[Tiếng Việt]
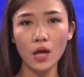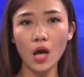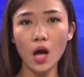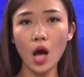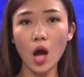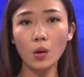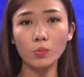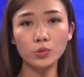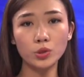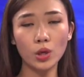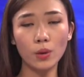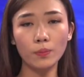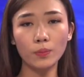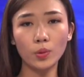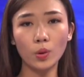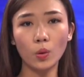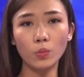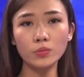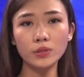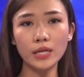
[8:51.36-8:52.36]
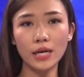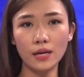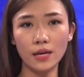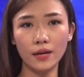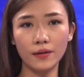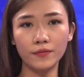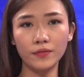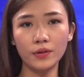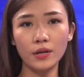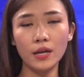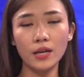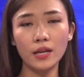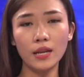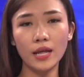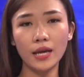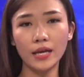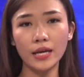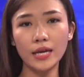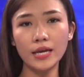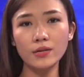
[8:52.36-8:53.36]
Ông Trump cũng ra lệnh
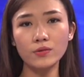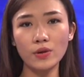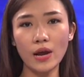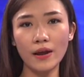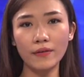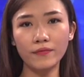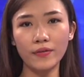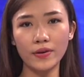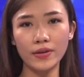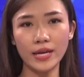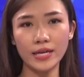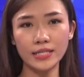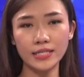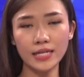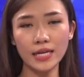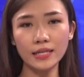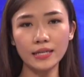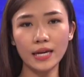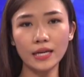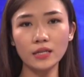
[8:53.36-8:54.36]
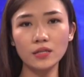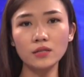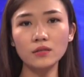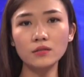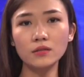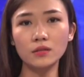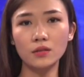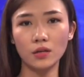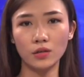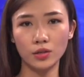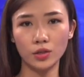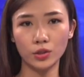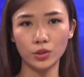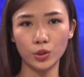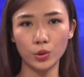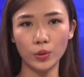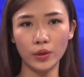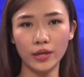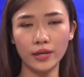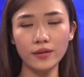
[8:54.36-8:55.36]
liệt Iran vào danh sách các nước cần được
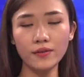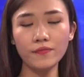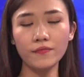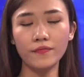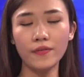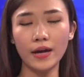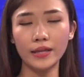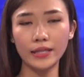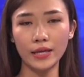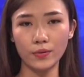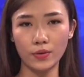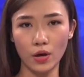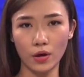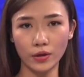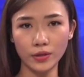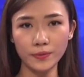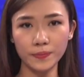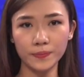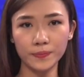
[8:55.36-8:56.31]
chú ý và theo dõi.